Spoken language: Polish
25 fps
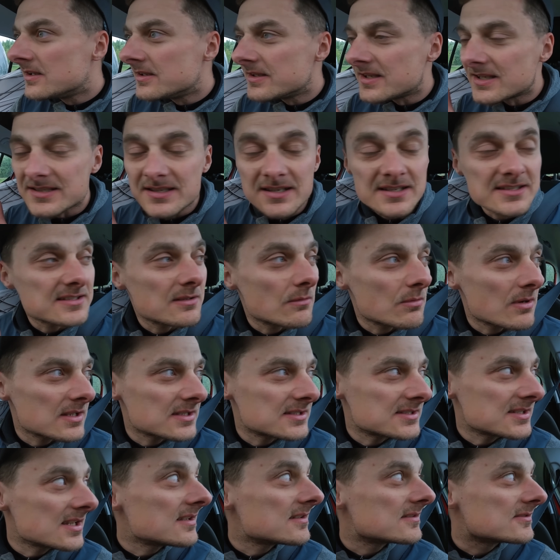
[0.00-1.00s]
Jest
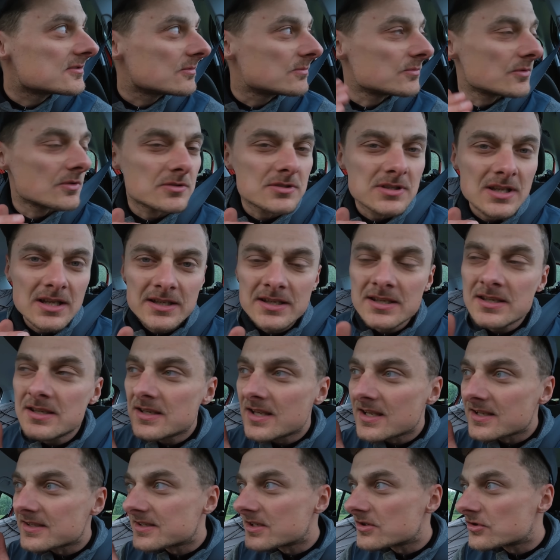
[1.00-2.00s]
restauracja, są
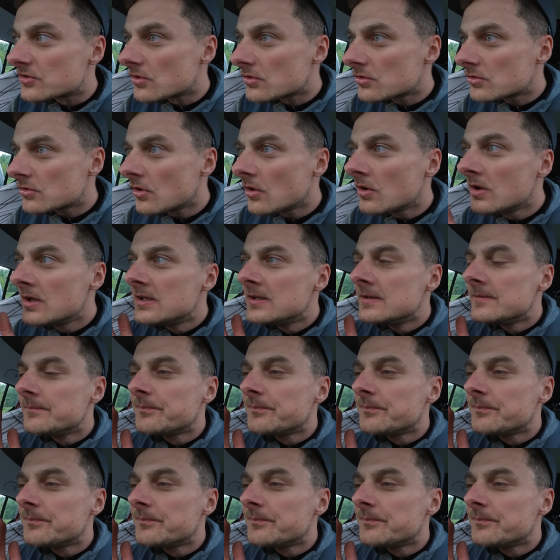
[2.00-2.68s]
noclegi, jest jeziorko.